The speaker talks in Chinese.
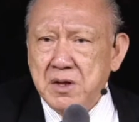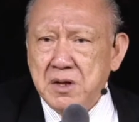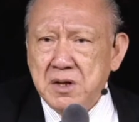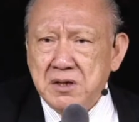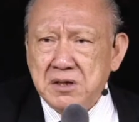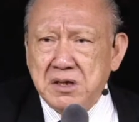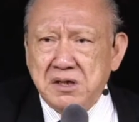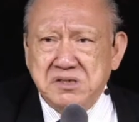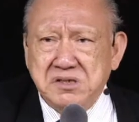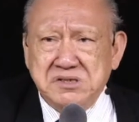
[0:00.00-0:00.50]

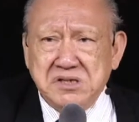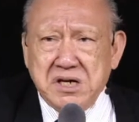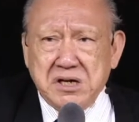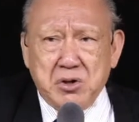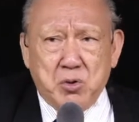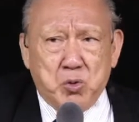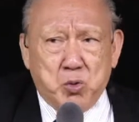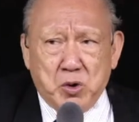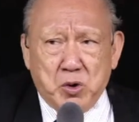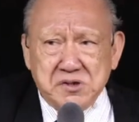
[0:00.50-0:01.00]
那这个“
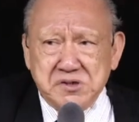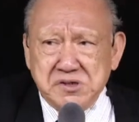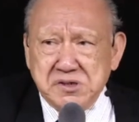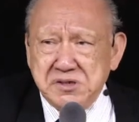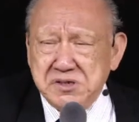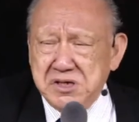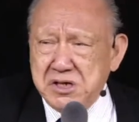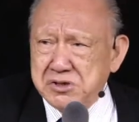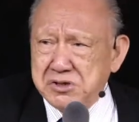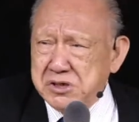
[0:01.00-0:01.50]
霍斯
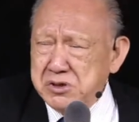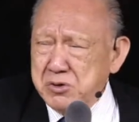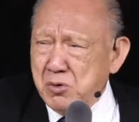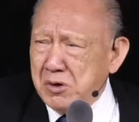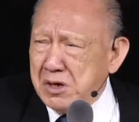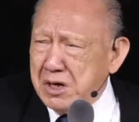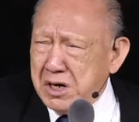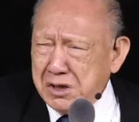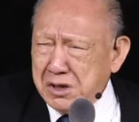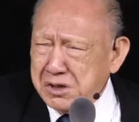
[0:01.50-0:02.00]
也是
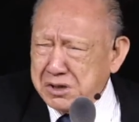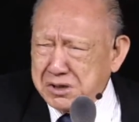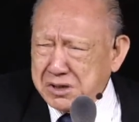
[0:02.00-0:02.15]
用很